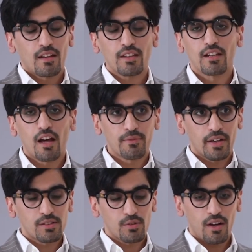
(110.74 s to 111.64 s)
يعطيك
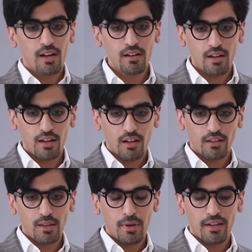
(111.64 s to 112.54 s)
العافيه على السؤال
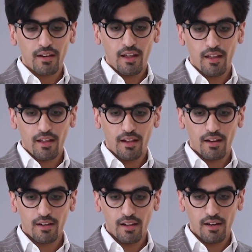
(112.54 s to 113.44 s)
آه، طبعا
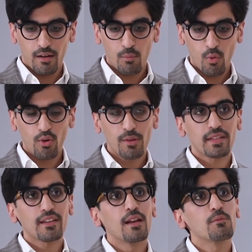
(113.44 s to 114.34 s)
آه، الموضوع اللي
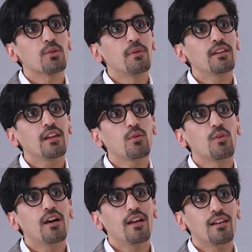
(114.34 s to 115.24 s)
بتكلم لكم عنه
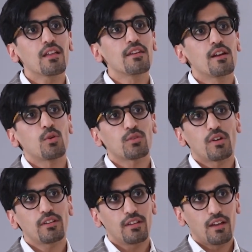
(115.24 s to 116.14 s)
هو الاذن
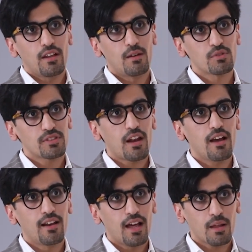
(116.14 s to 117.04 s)
الوطواطيه نعم.
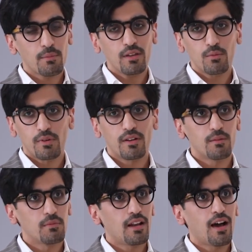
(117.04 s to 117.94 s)
المصطلح نعم. العربي
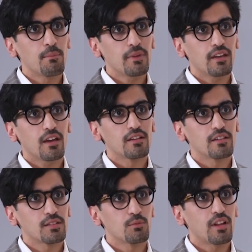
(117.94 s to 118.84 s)
وبالعاميه
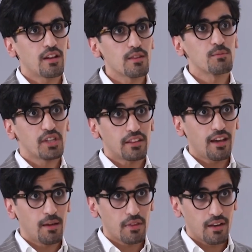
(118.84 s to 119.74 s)
يسمونها الاذن
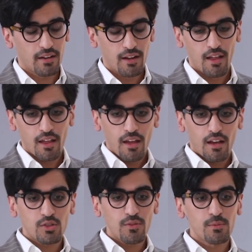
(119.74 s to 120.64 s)
المشتحه نعم
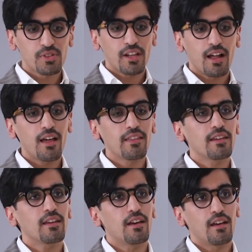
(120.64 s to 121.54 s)
نشوف المشكله
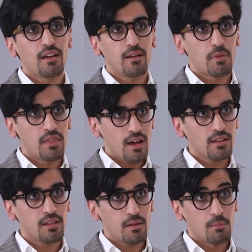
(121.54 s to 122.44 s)
هذه آه، بالذات